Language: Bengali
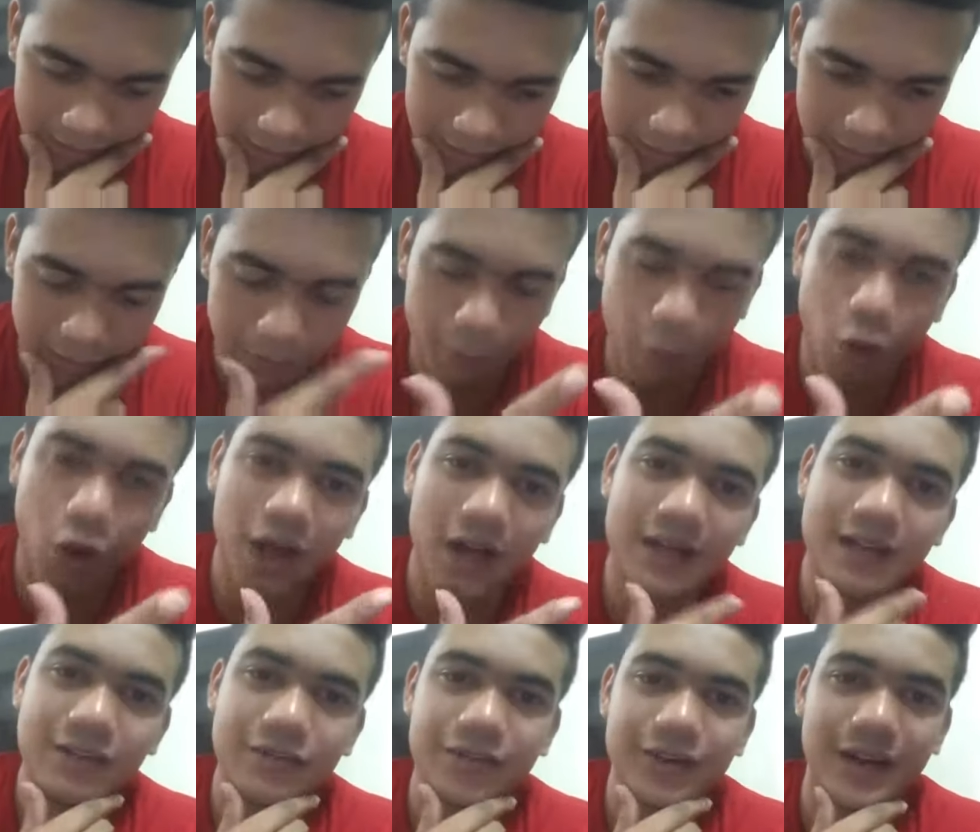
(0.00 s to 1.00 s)
এটা বলা
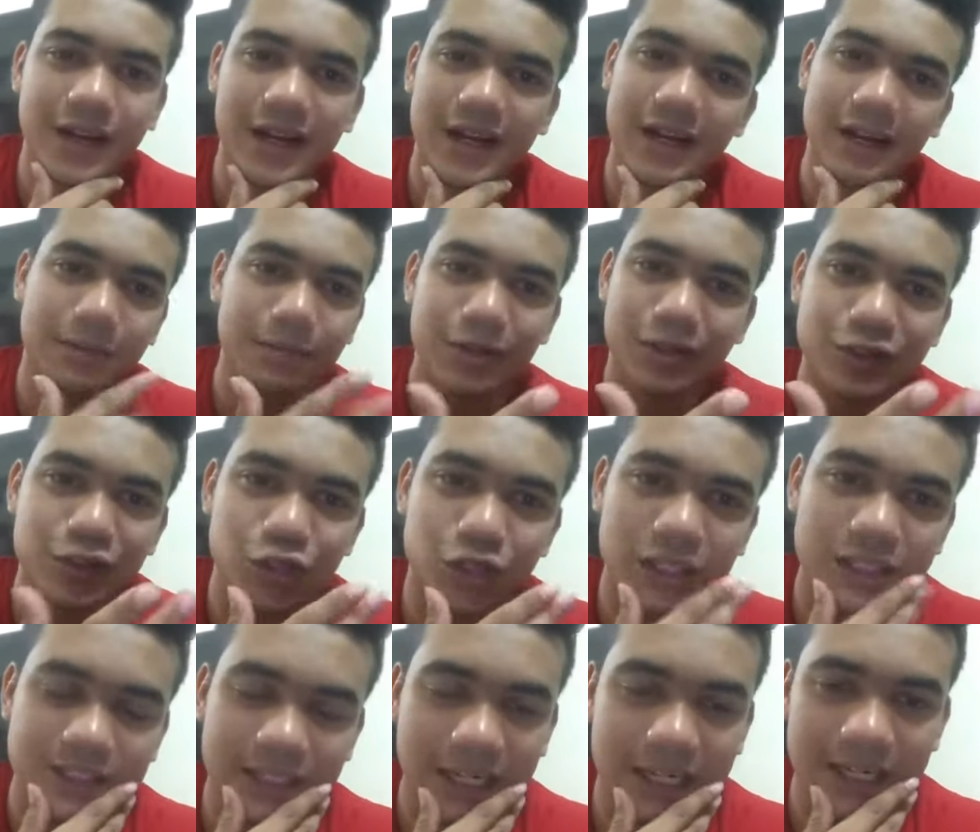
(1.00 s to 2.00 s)
ডিফিকাল্ট আমি আসলে
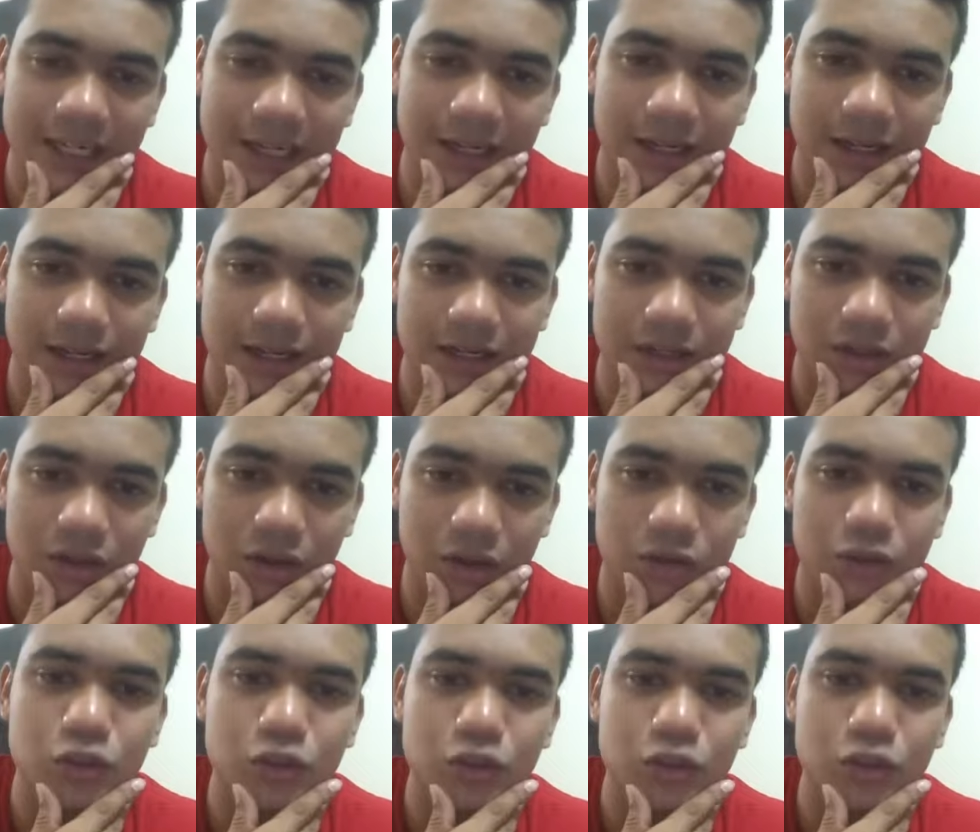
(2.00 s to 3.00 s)
জানি না
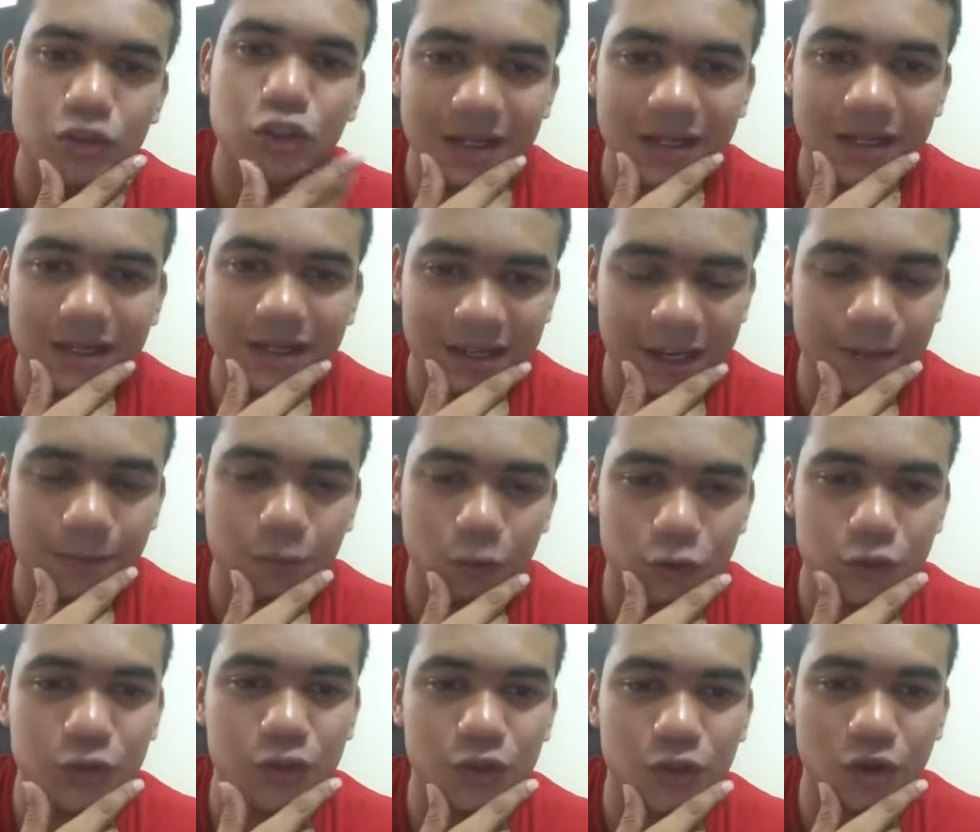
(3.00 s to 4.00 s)
হয়তো সবাই ক্রিকেট
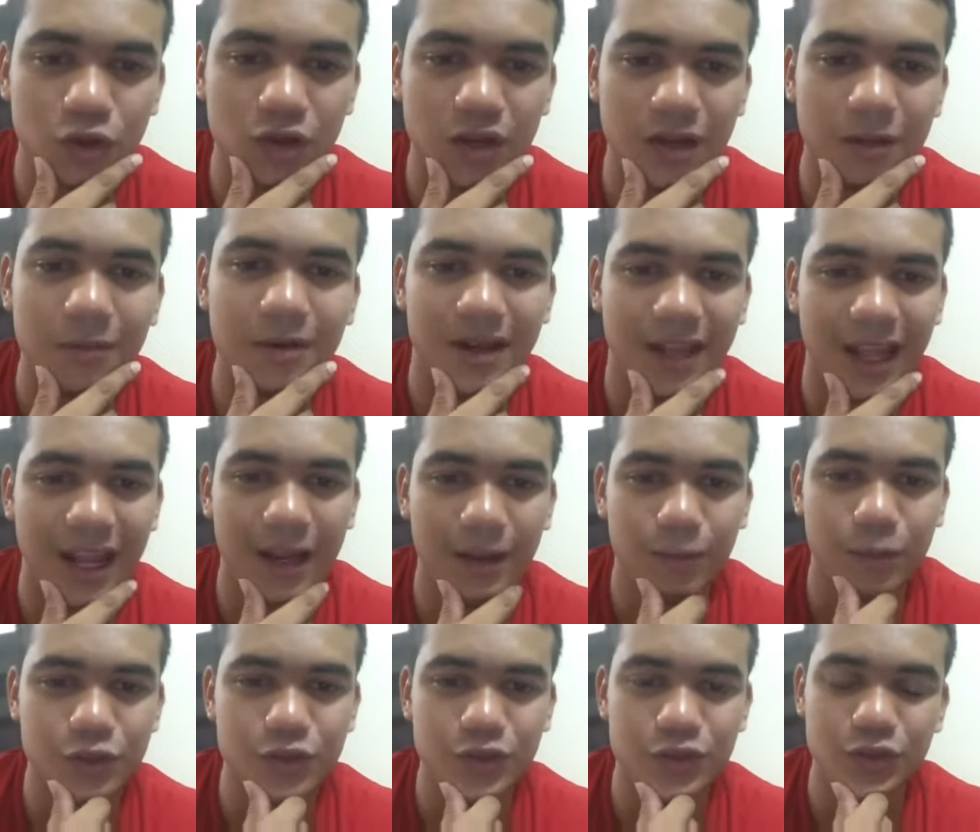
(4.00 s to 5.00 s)
পছন্দ করে আমার খেলা
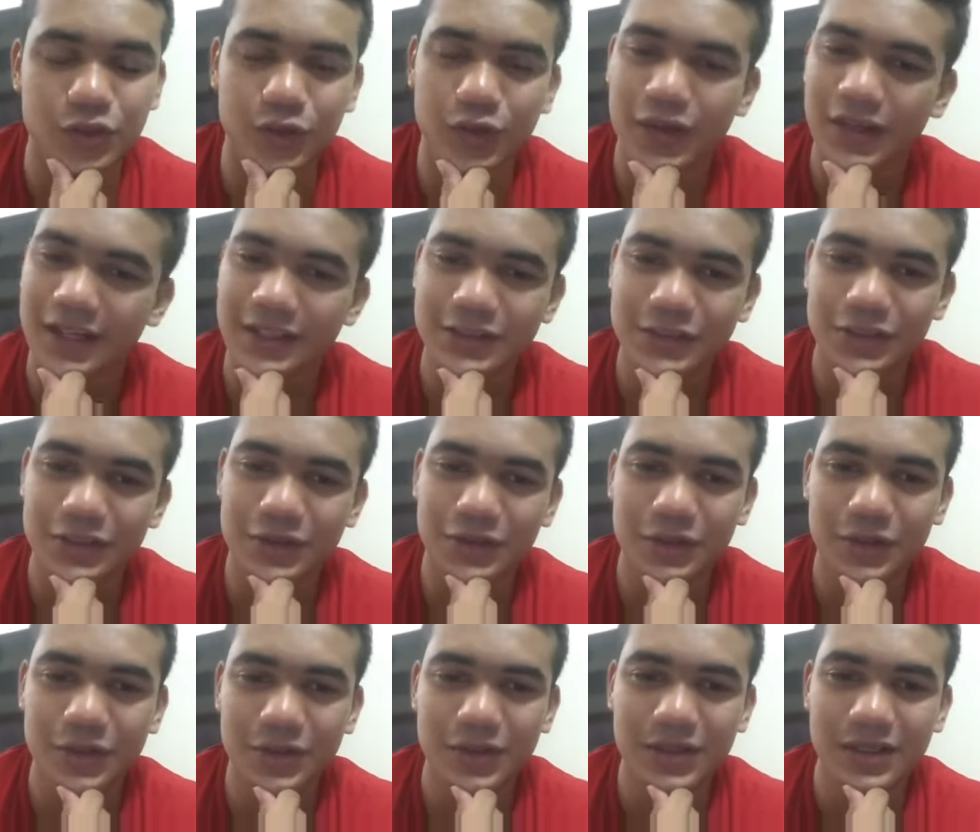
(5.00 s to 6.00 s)
পছন্দ করে এর জন্য
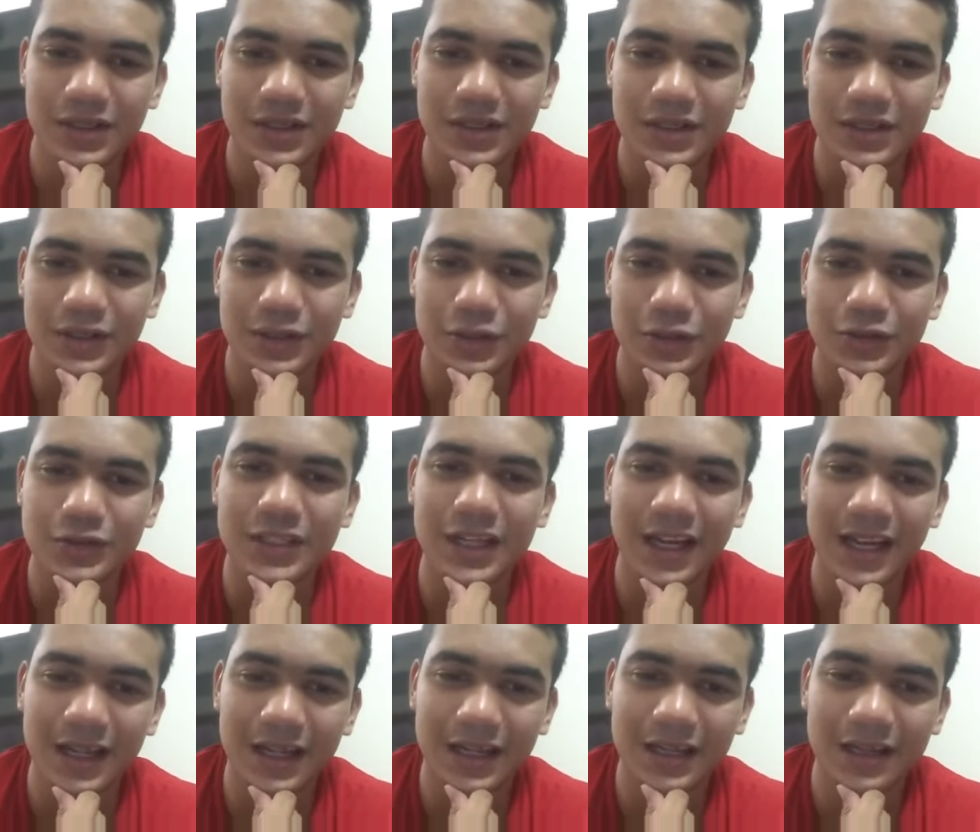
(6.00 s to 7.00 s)
তো
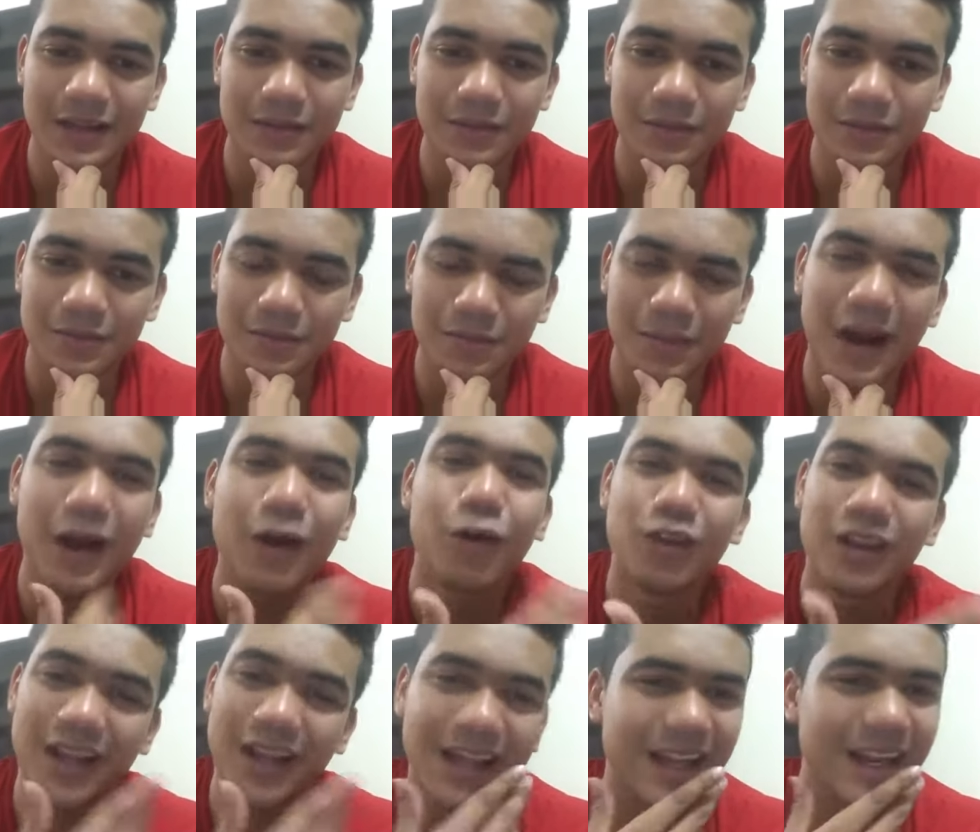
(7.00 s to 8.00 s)
যারাই পাগল
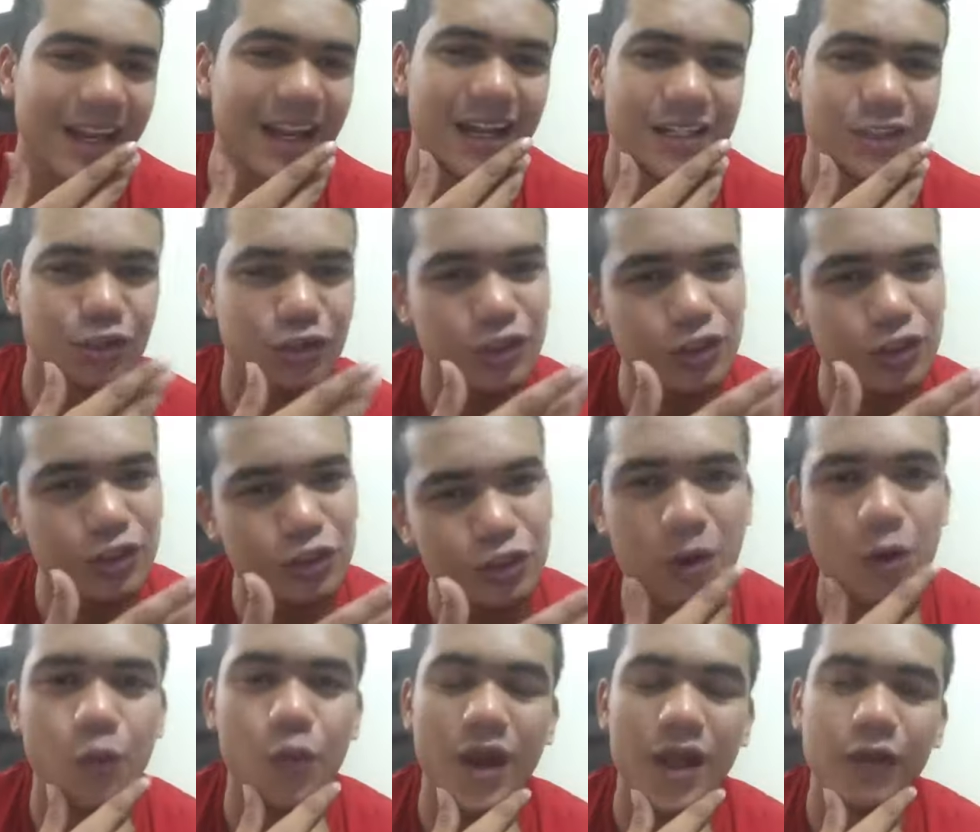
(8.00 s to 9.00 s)
না এরা আসলে সবাই
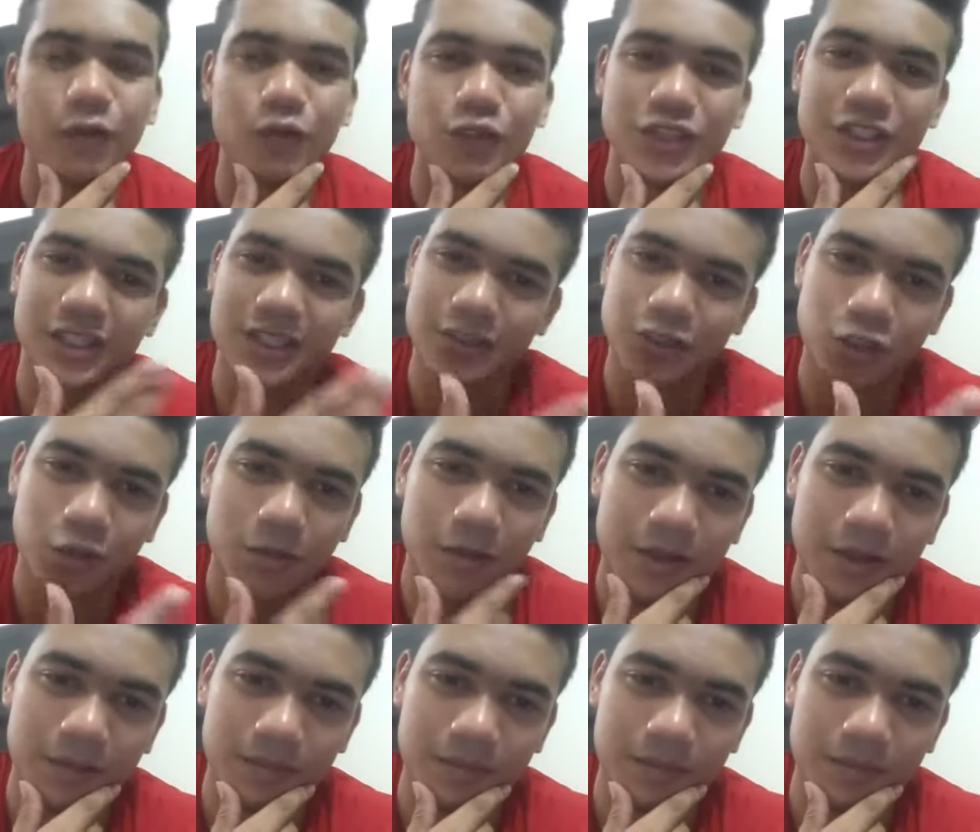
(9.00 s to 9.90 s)
ওয়েল উইশার সবাই